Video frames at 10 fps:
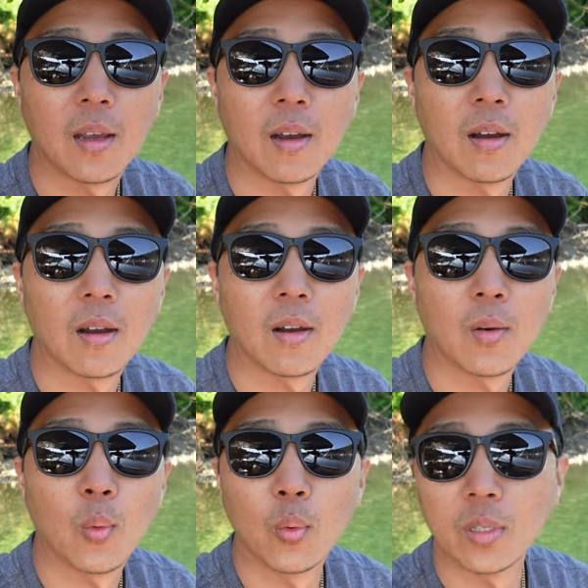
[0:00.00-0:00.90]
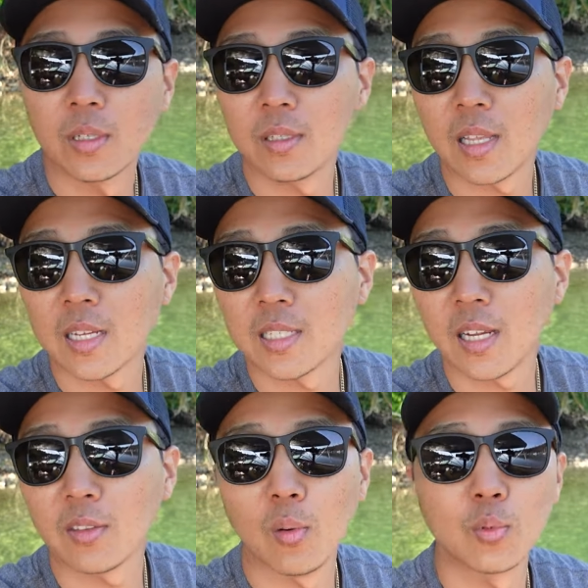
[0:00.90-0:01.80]
아, 오늘
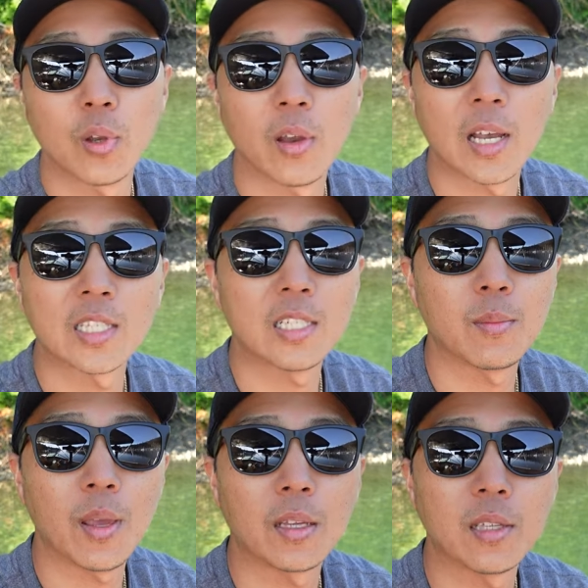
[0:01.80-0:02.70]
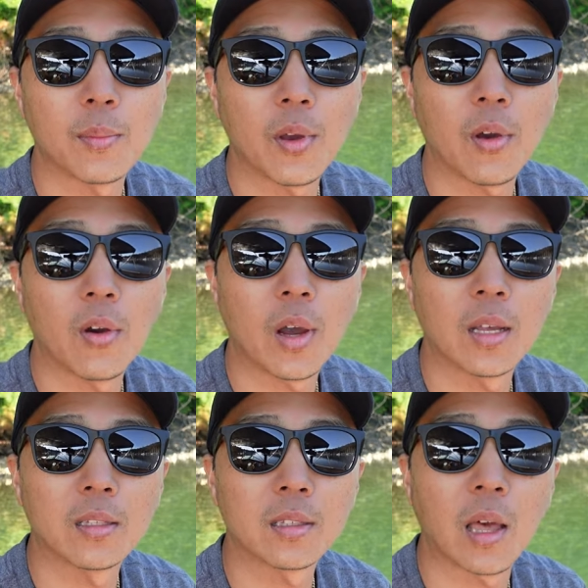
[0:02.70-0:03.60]
날씨가 너무 좋아요. 아침에 새벽
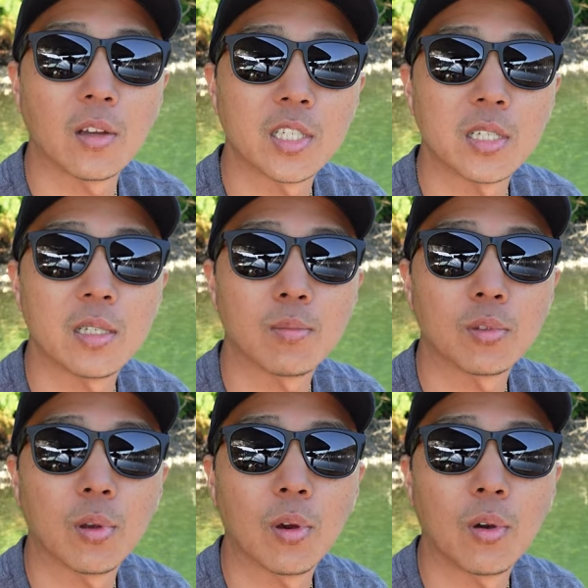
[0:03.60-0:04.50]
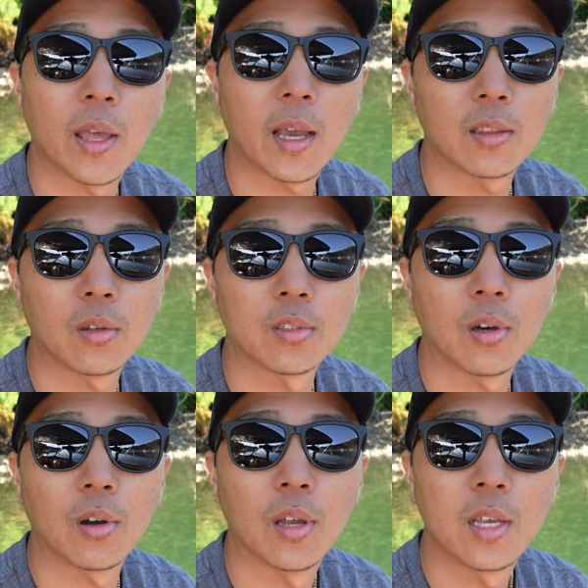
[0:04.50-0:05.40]
한 5시부터 해가
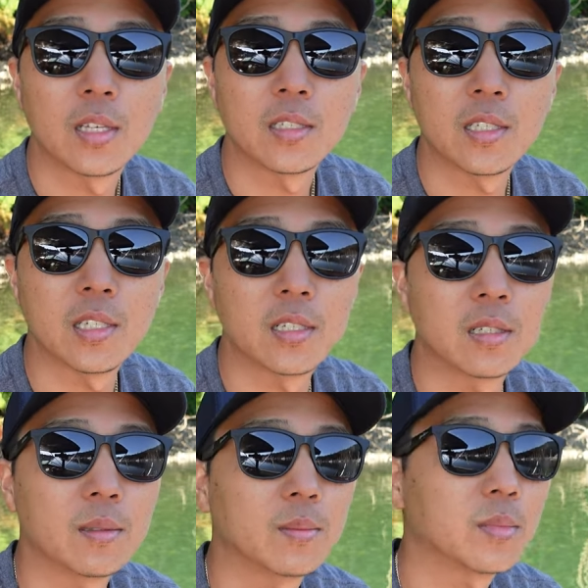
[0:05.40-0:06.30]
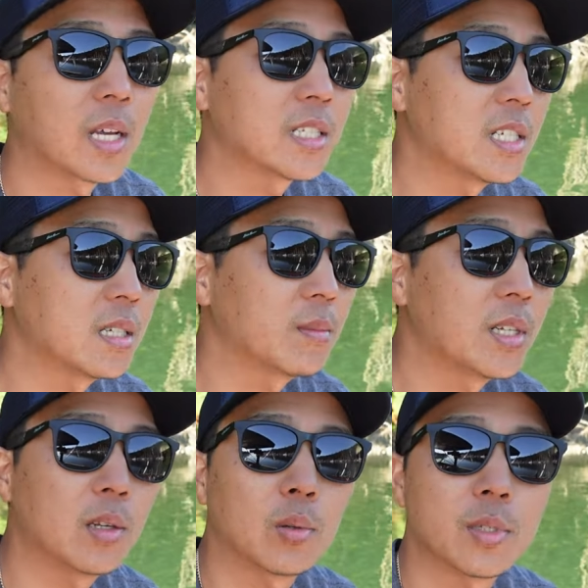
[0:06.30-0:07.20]
떠서 지금 아침
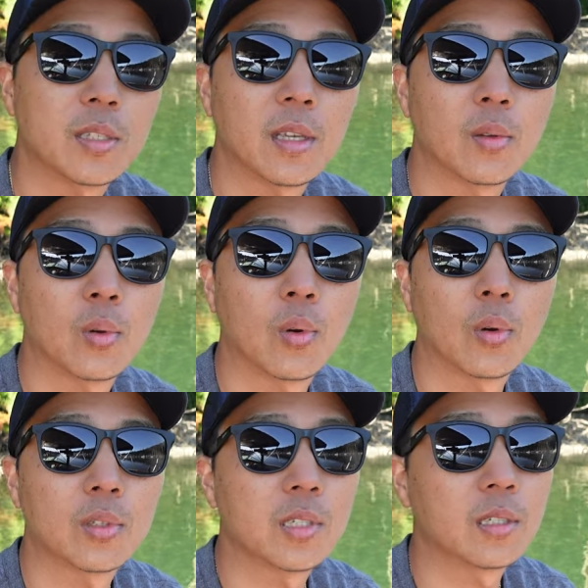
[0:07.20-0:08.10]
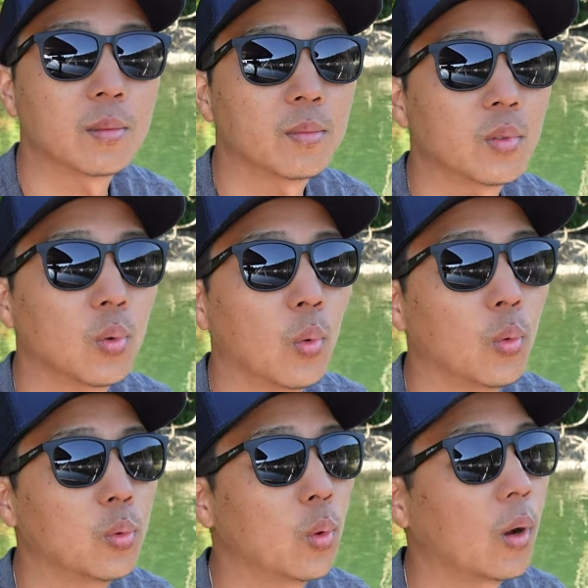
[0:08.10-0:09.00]
7시인데도 지금
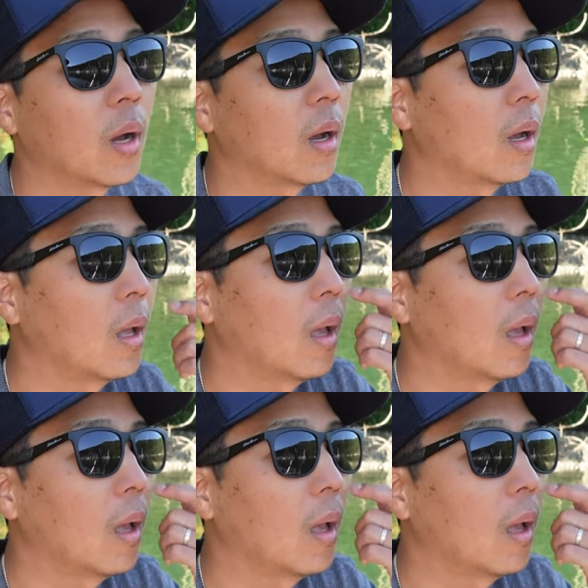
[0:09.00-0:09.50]
온도가